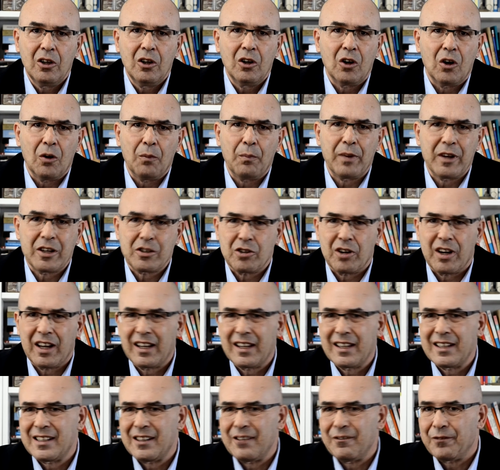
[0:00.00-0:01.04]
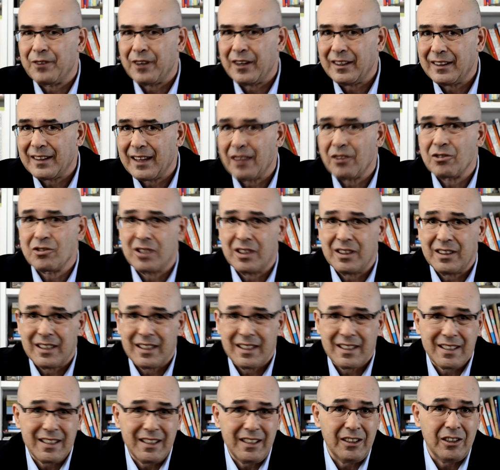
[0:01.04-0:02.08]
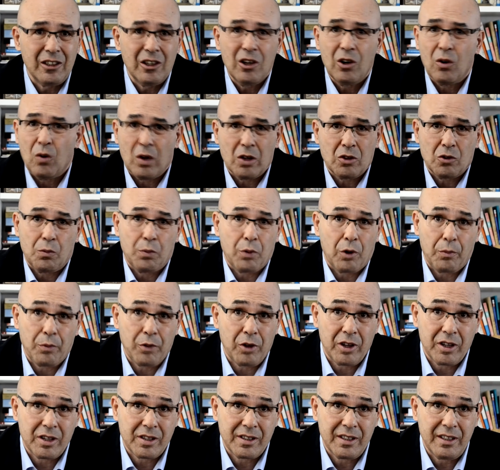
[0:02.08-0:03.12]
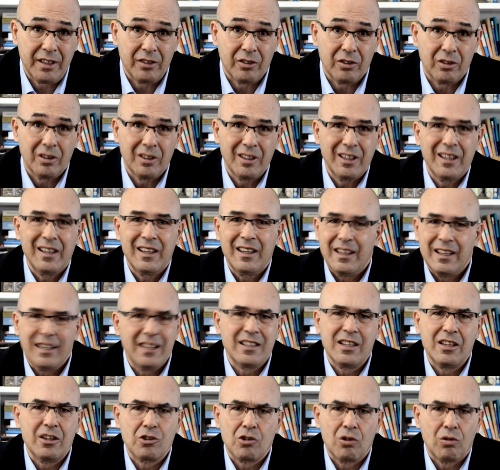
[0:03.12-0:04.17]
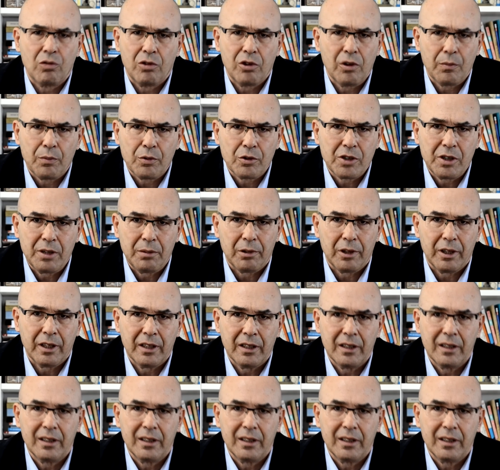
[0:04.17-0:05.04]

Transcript: con personajes enfrentados entre sí o a su propio destino, y sin solución posible.